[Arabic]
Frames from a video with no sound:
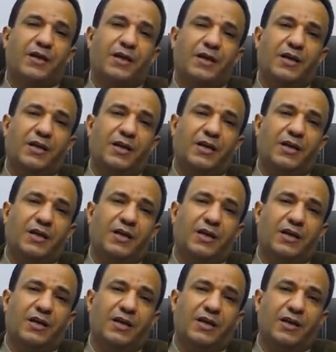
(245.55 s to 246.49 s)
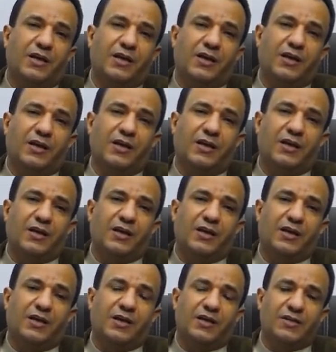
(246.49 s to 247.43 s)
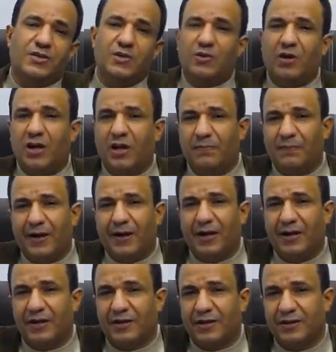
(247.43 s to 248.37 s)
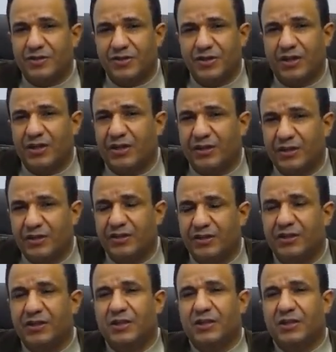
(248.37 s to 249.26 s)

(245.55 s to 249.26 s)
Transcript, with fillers: آه، يسير على بحر شعري